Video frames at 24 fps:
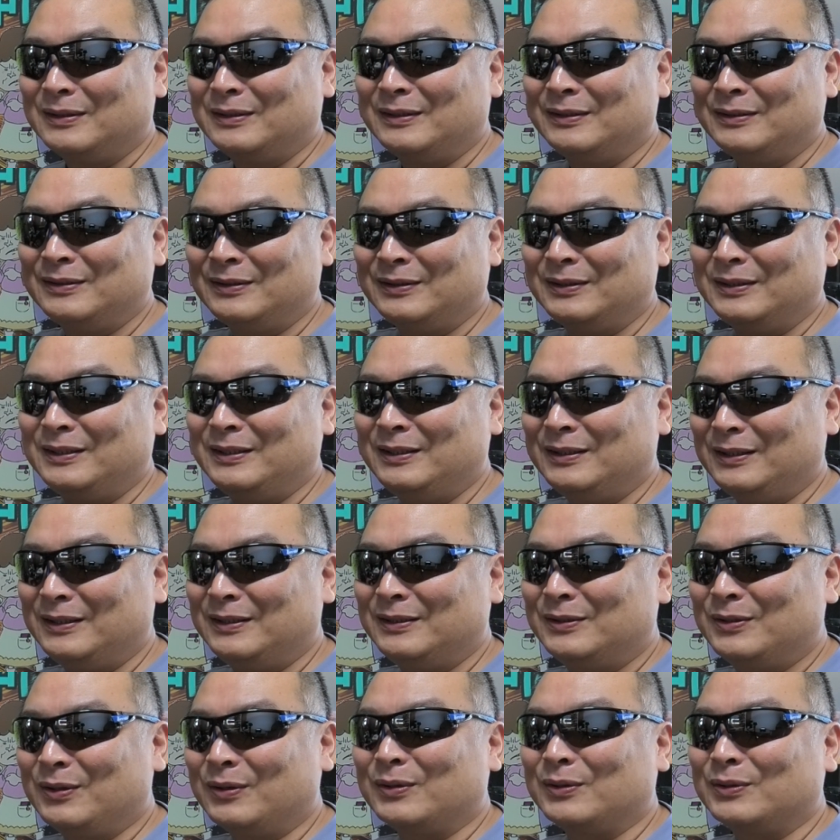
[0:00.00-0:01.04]
あの
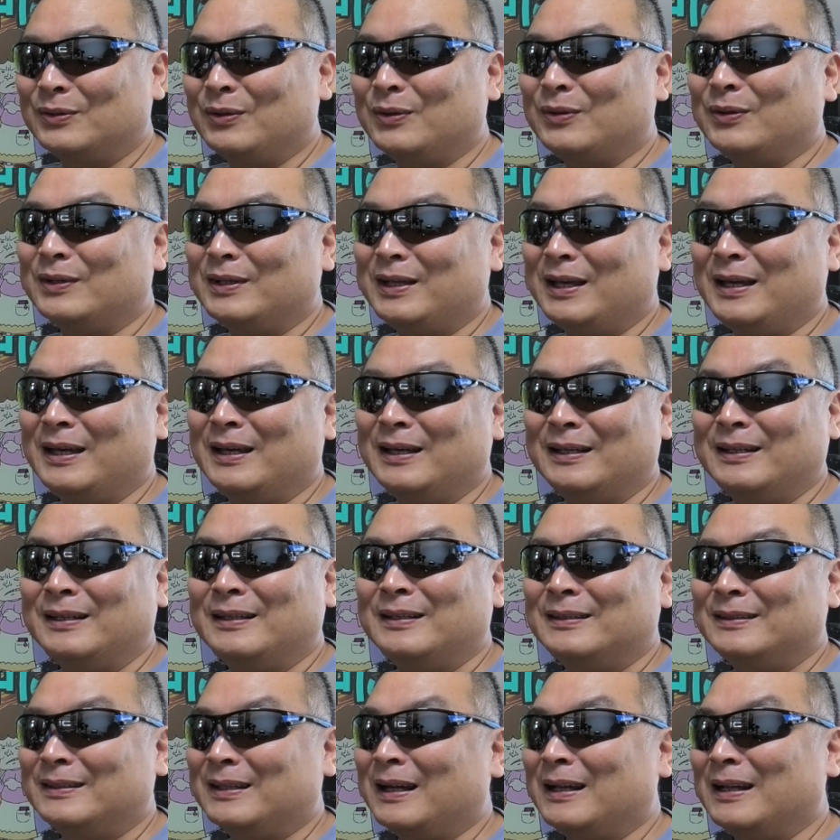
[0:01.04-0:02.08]
いどどこで
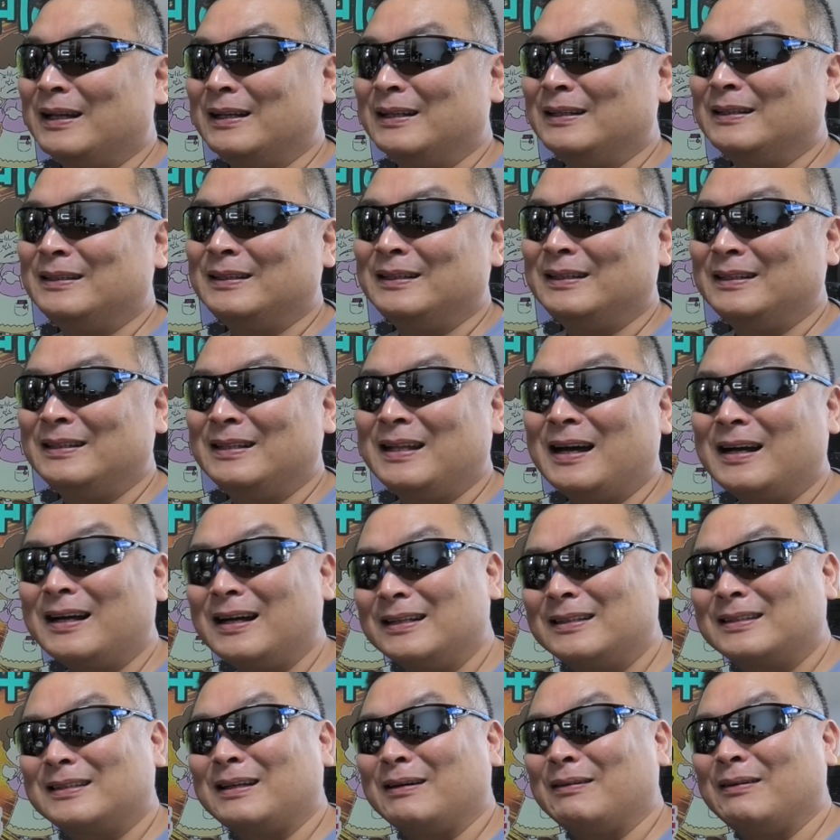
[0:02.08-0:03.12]
だな
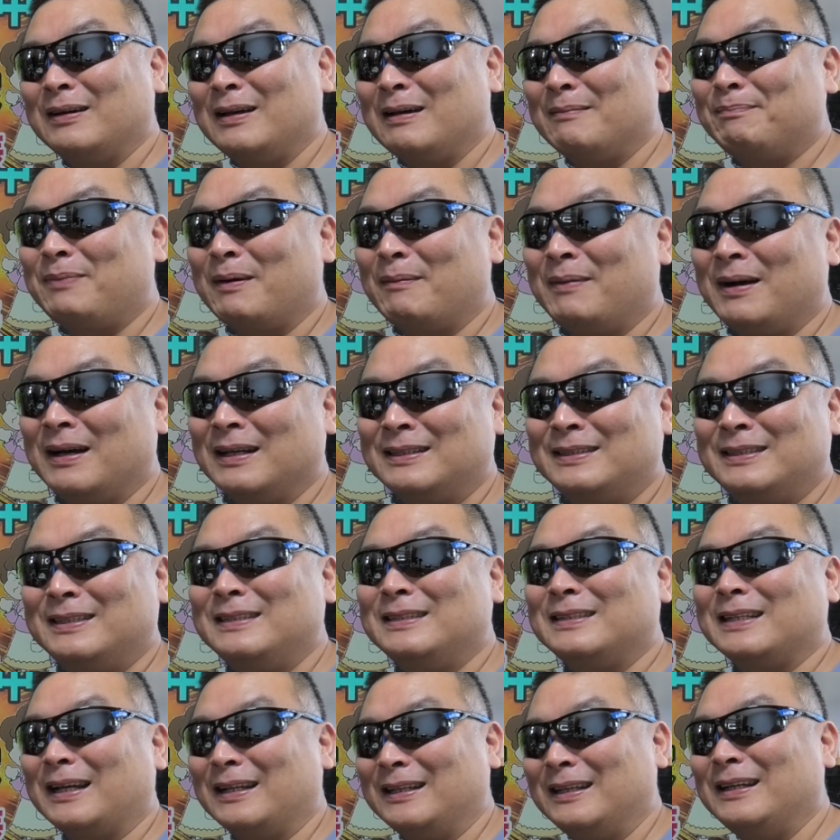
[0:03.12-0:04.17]
かったはやっぱまじい
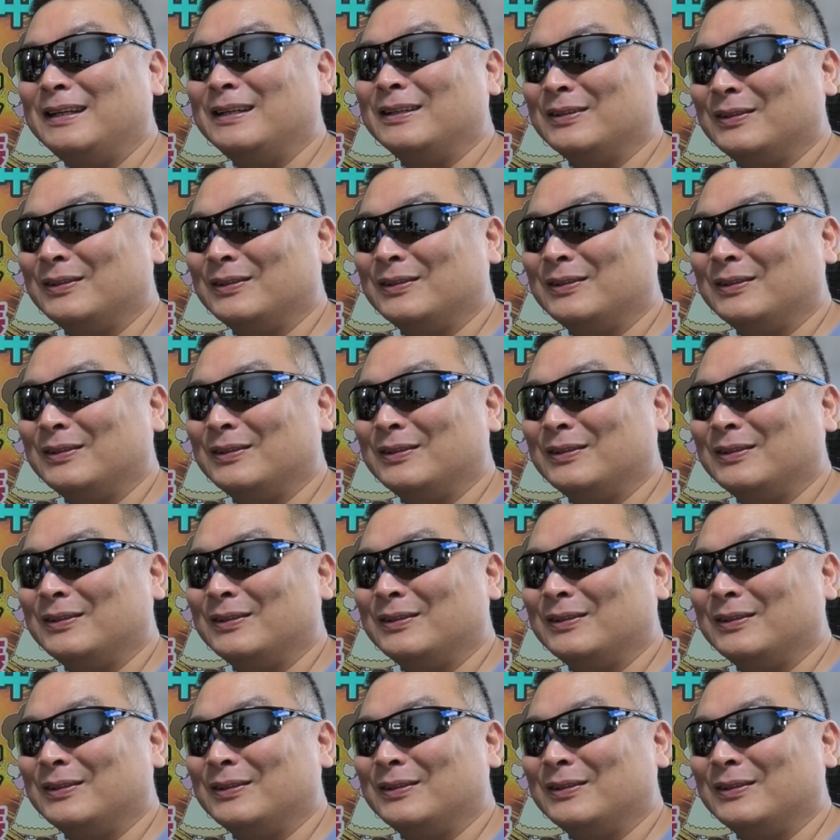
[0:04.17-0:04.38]
じゃねえ